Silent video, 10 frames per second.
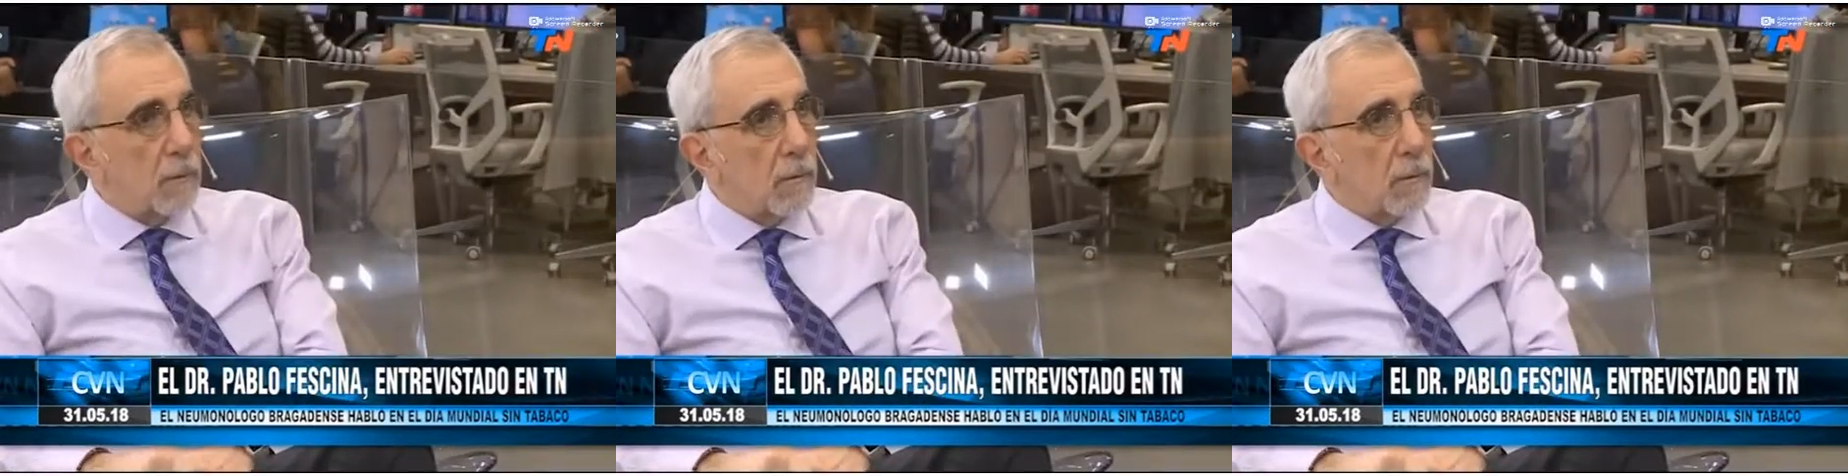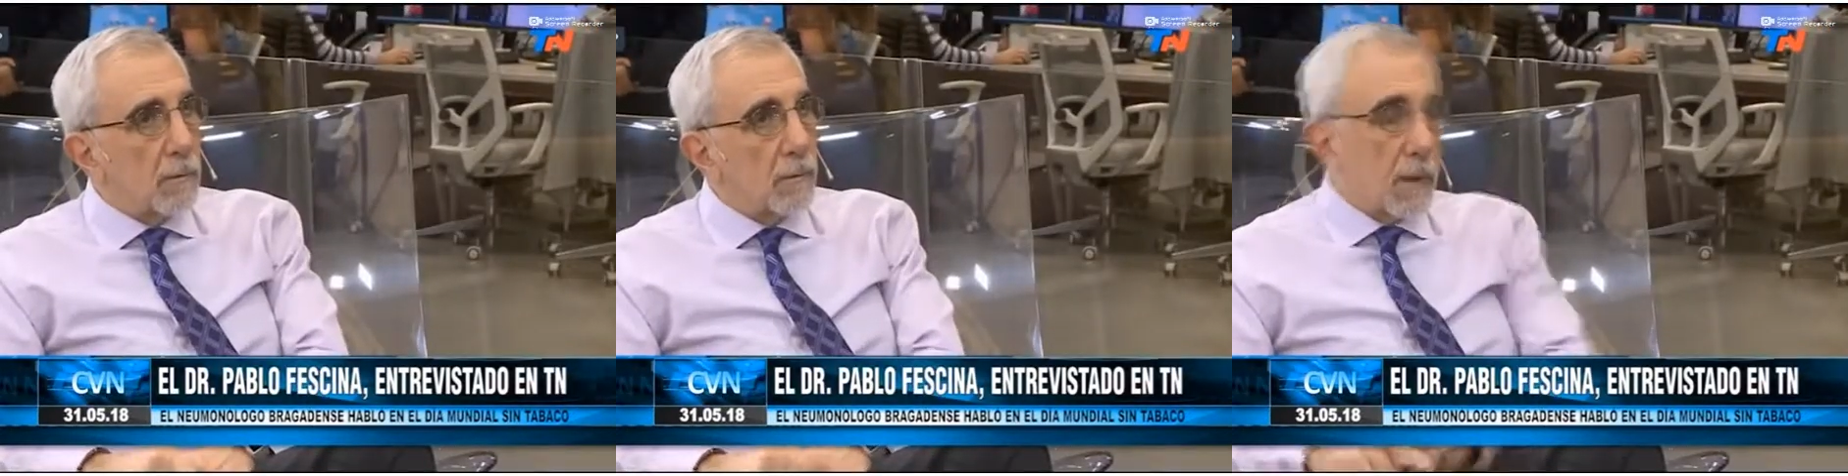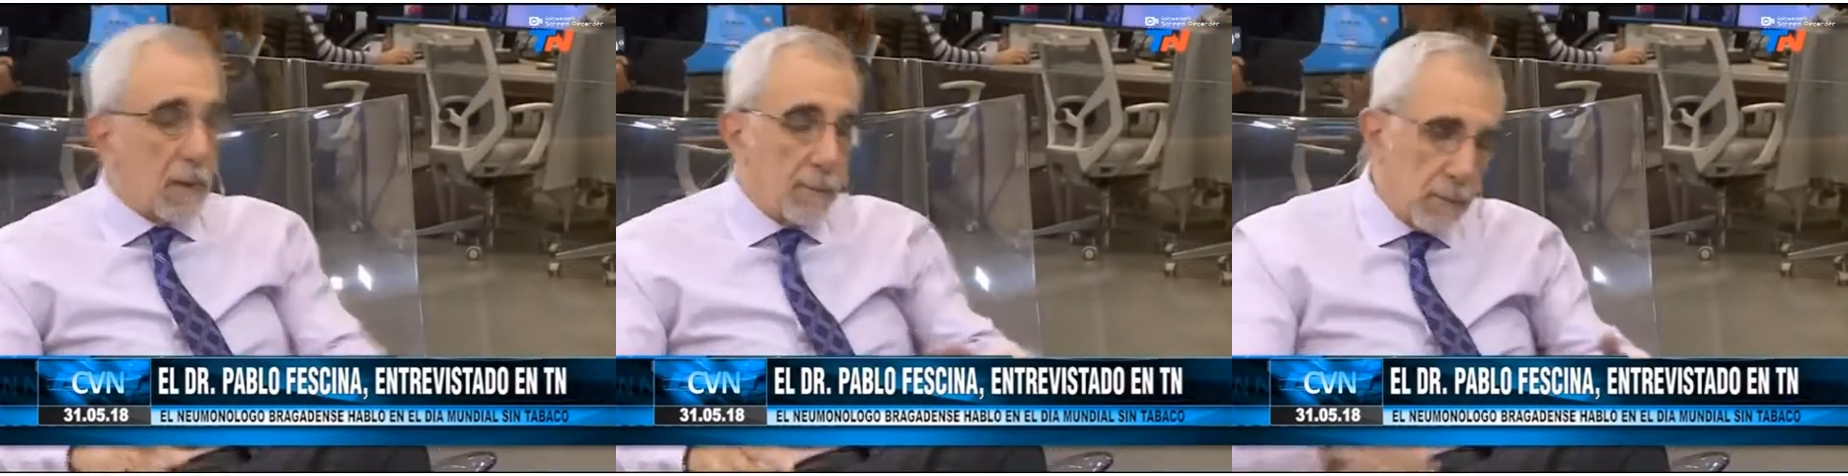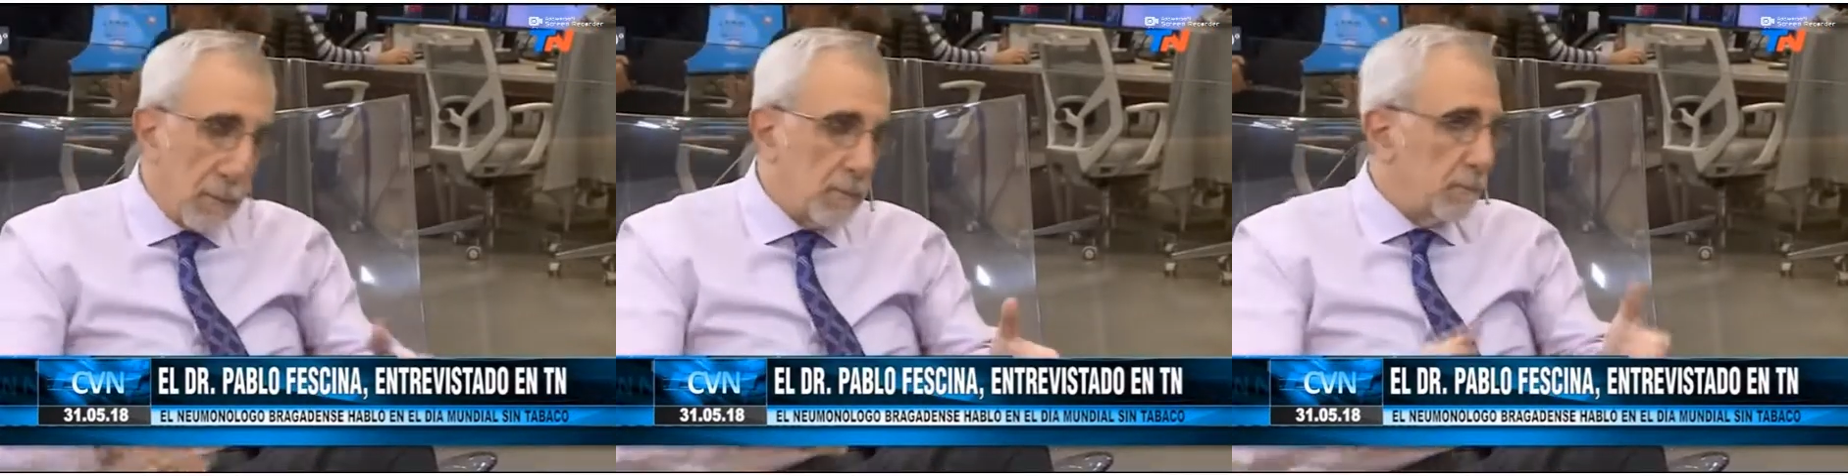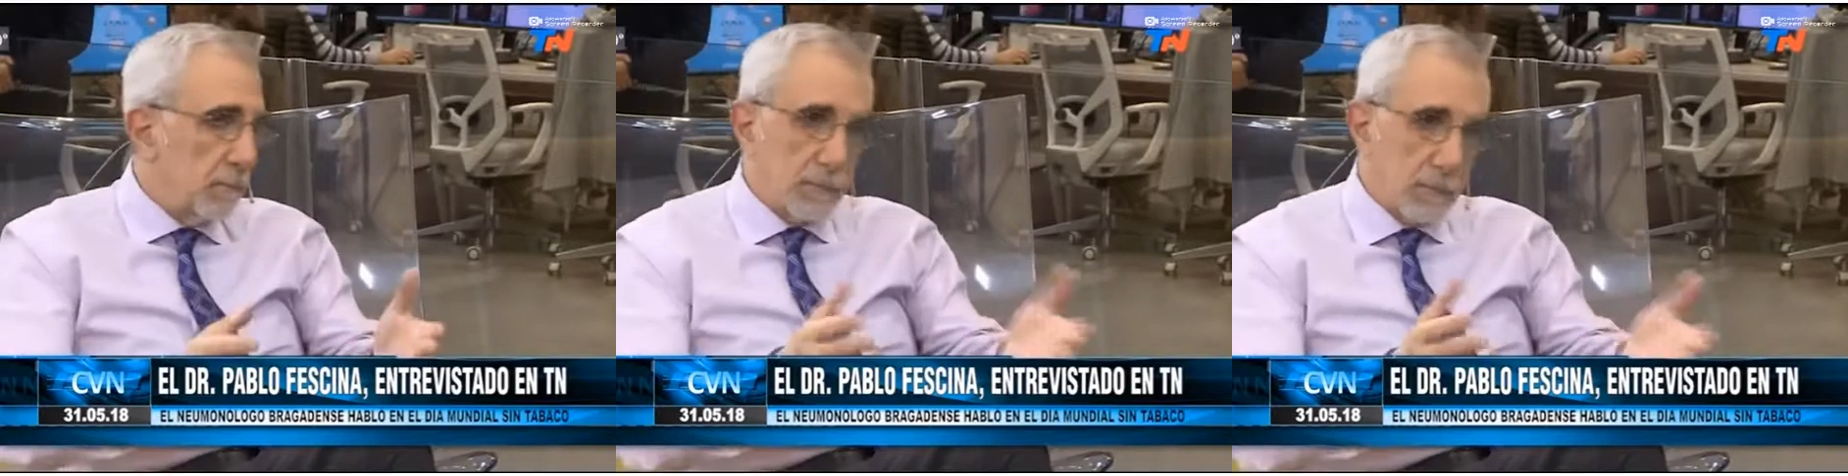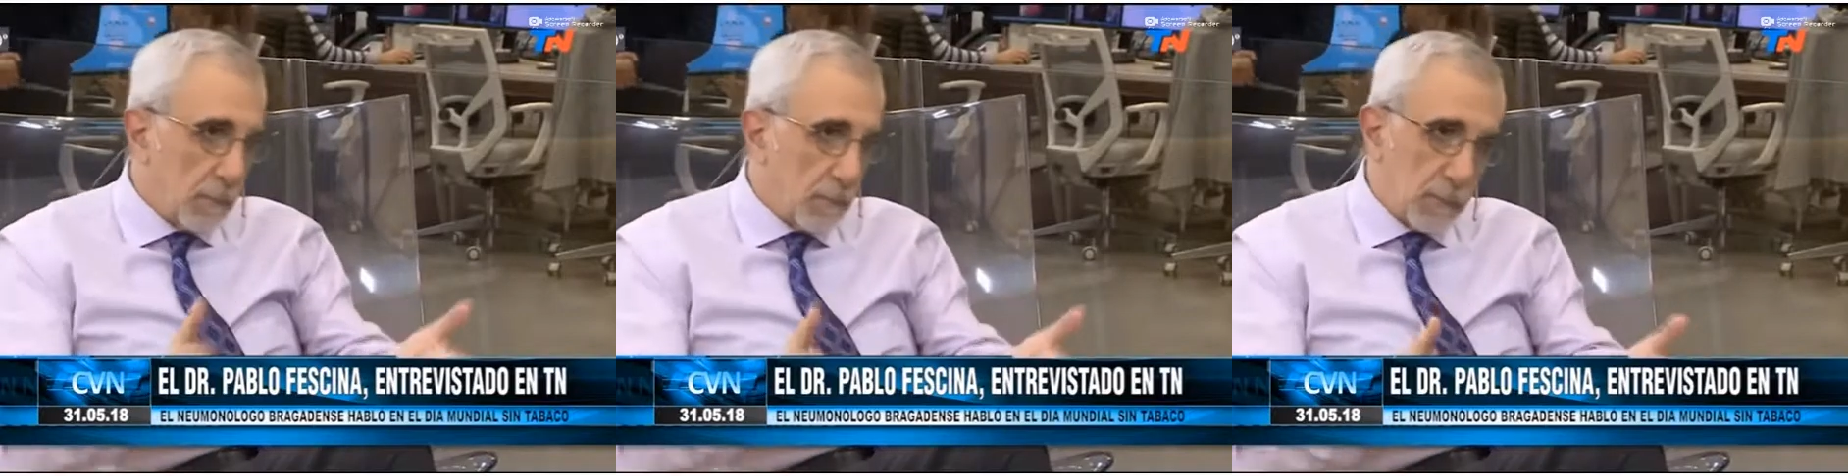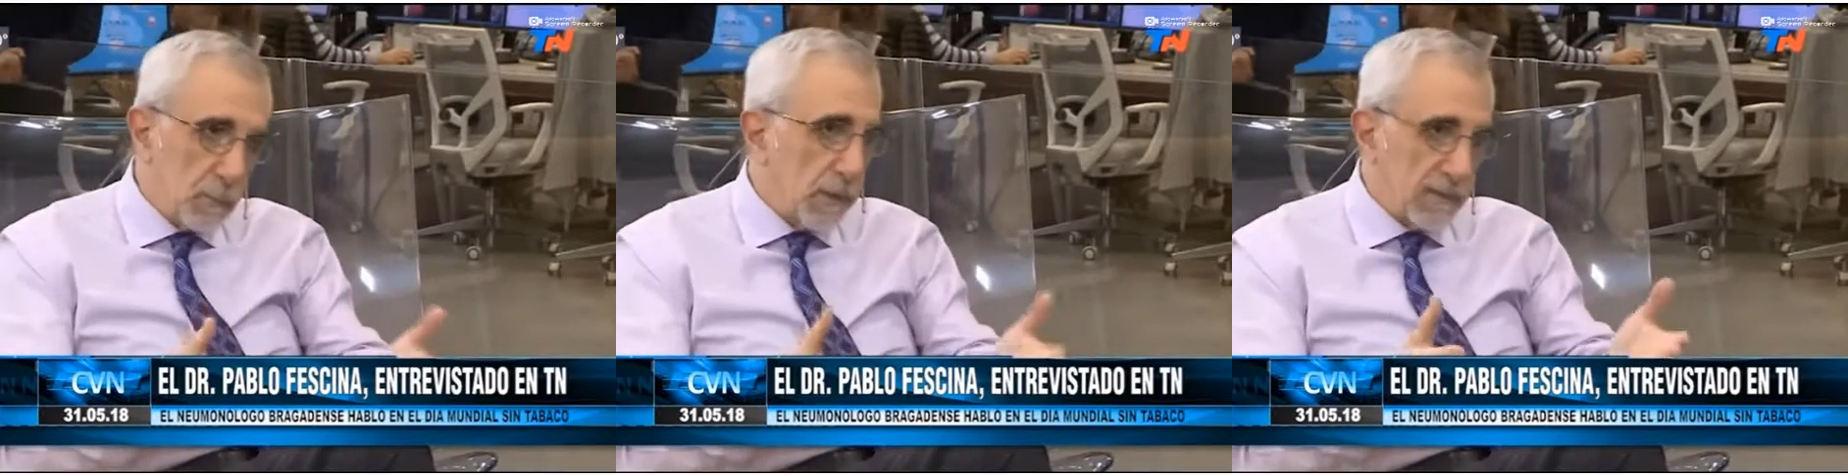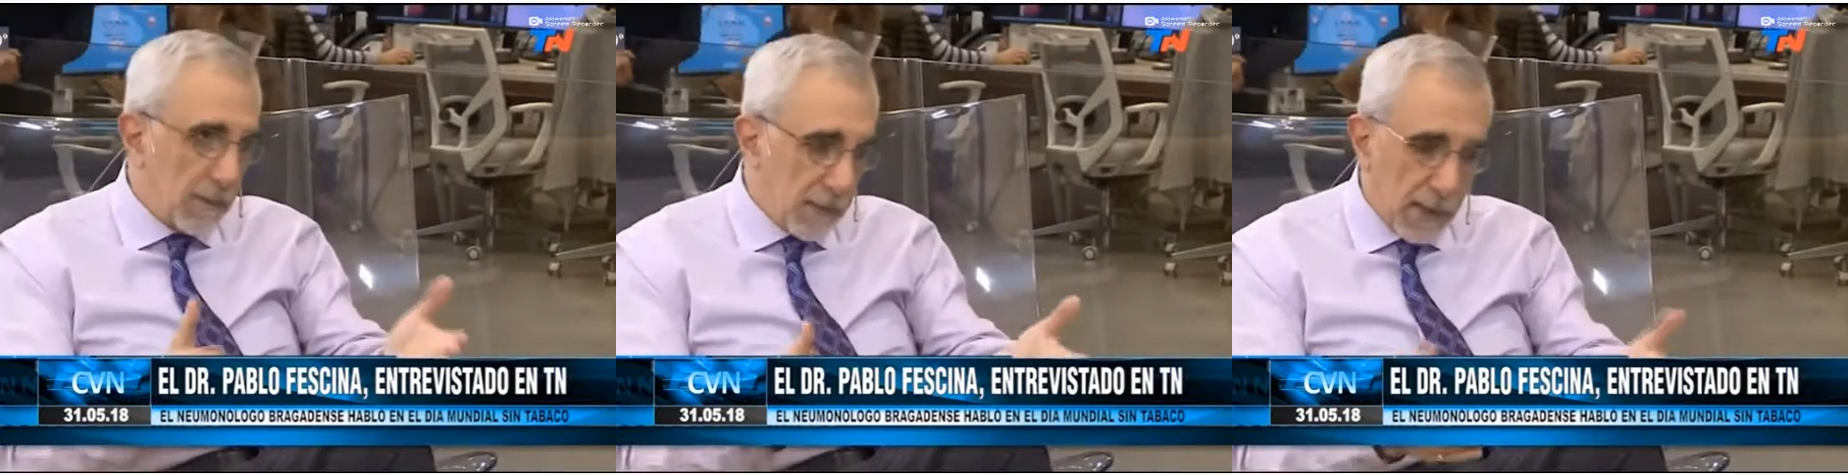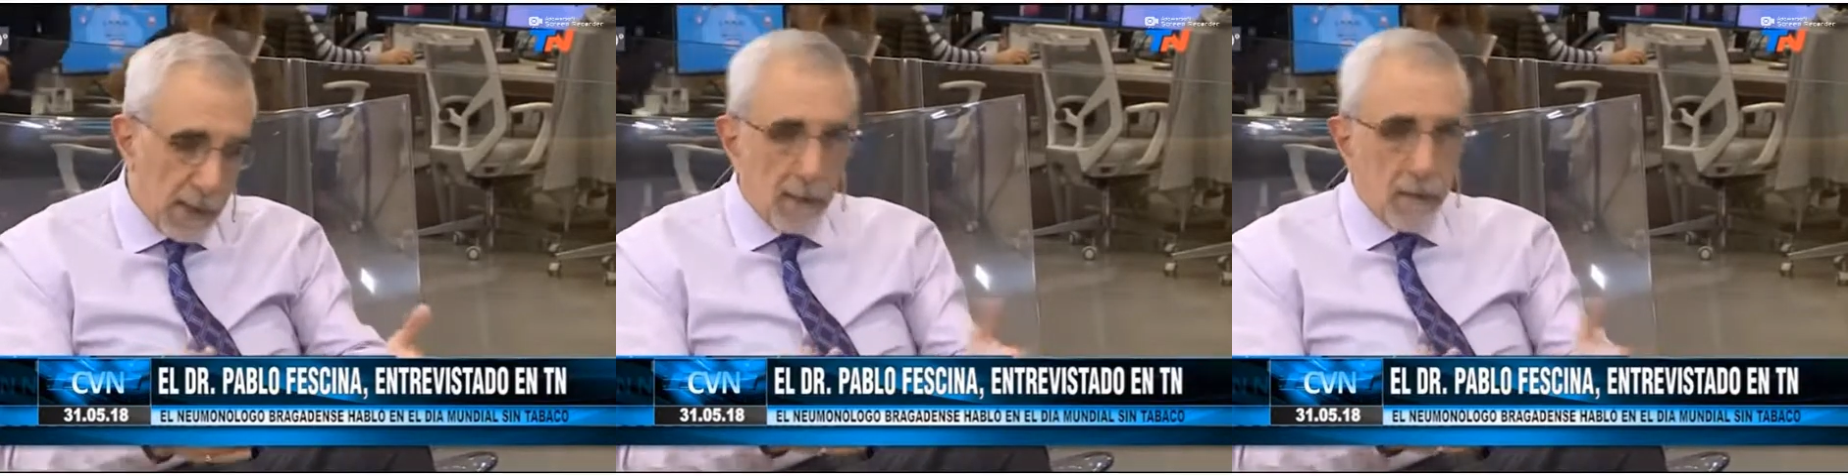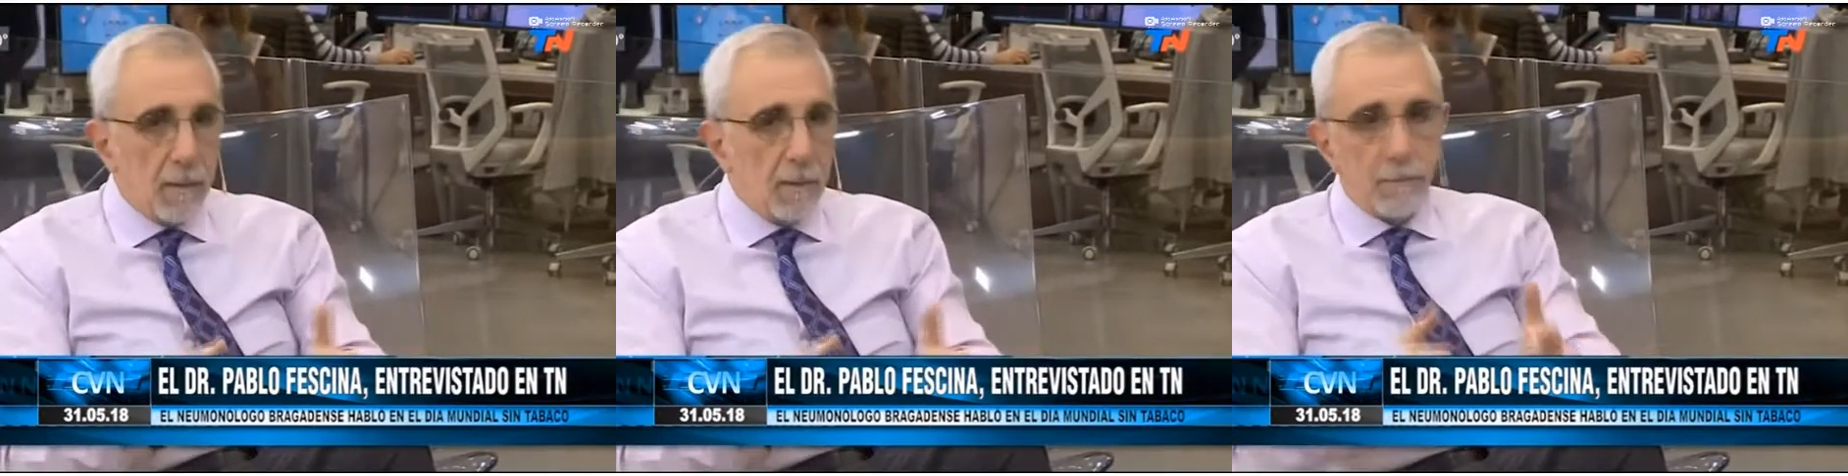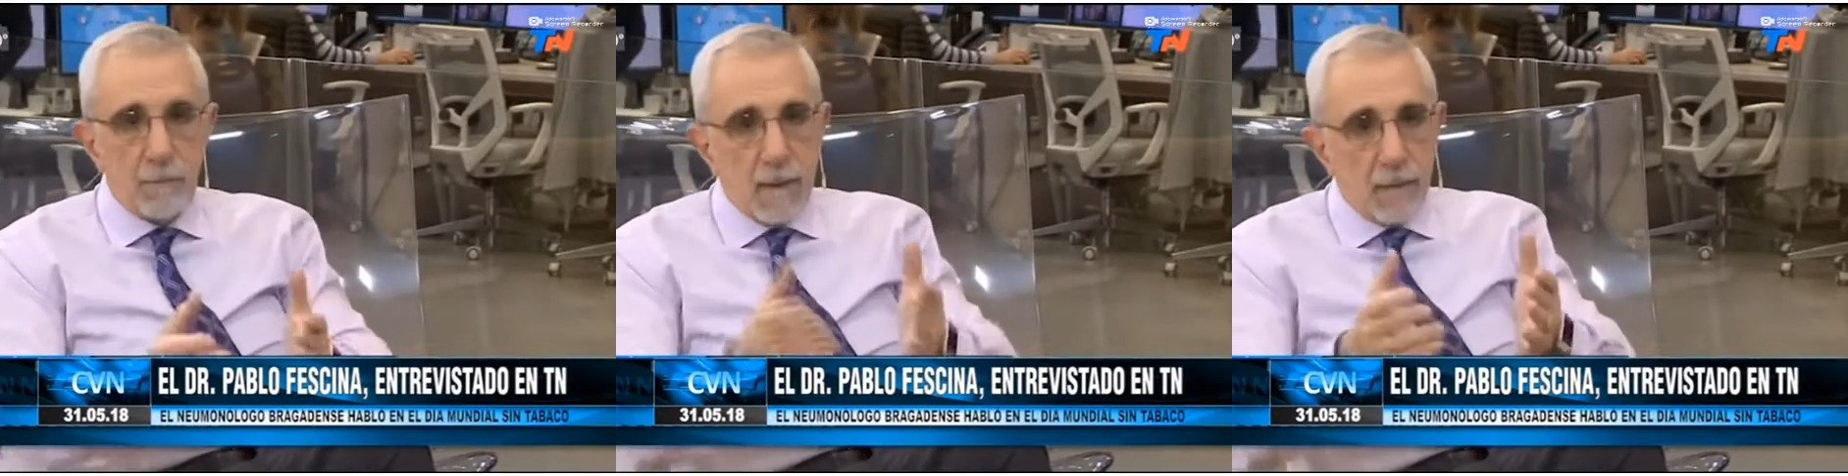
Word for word: Por ejemplo, usted sabrá, más,